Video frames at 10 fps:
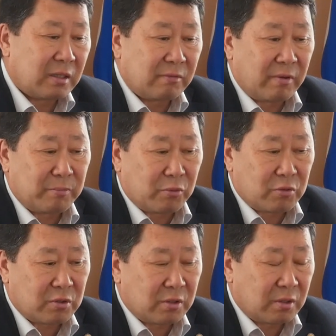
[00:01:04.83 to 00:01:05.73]
этот
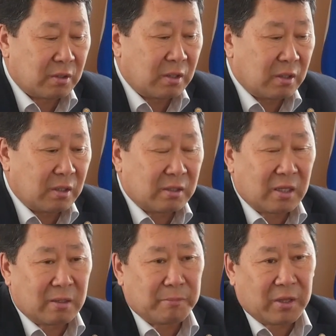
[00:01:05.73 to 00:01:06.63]
вопрос,
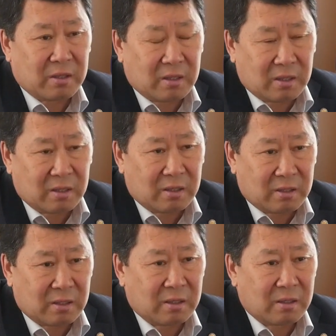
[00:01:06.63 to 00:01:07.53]
надо прийти
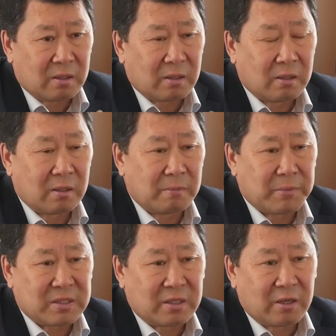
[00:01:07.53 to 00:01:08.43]
и э,
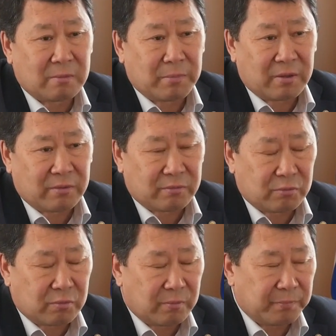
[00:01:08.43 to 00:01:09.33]
поставить
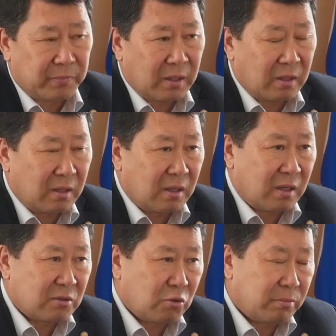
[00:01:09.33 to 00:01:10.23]
прививку.
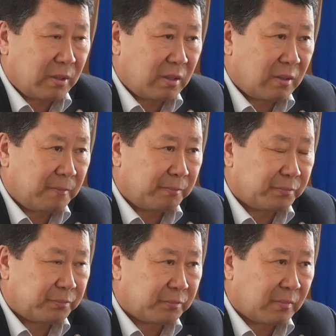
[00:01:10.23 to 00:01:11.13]
Особо
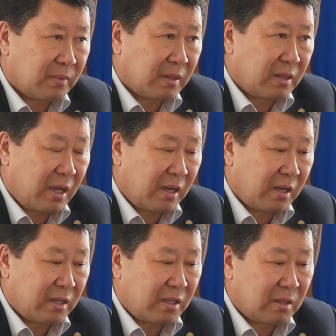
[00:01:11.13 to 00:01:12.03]
я
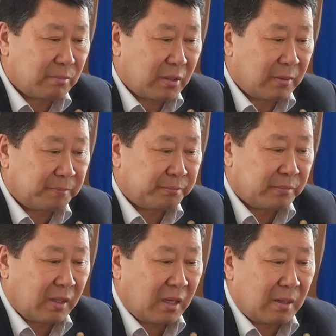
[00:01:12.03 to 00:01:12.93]
хотел бы
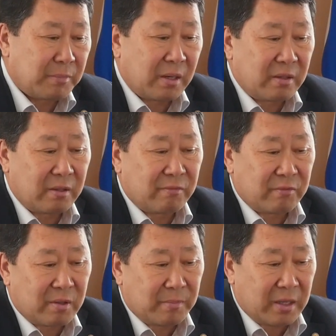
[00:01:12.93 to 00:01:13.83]
обратить
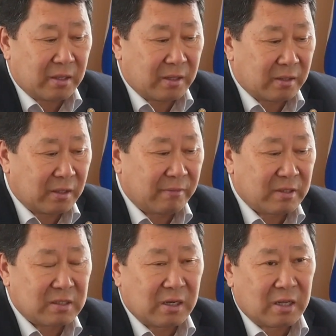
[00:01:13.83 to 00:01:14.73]
внимание на
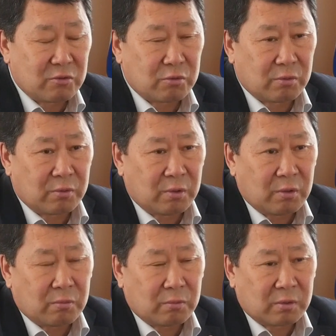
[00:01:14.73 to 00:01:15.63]
вакцинацию
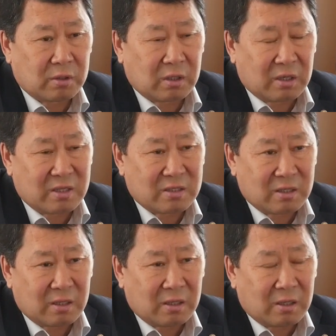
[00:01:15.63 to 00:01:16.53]
от лиц
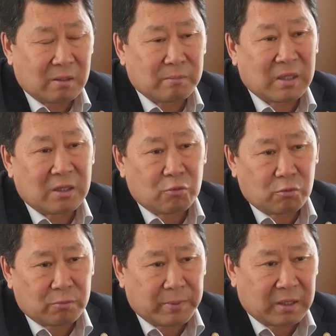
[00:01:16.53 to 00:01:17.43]

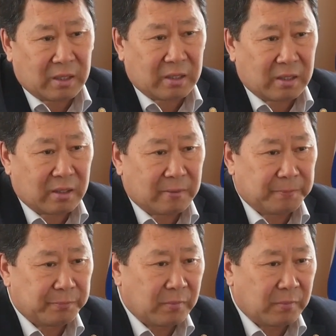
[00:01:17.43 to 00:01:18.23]
молодого поколения.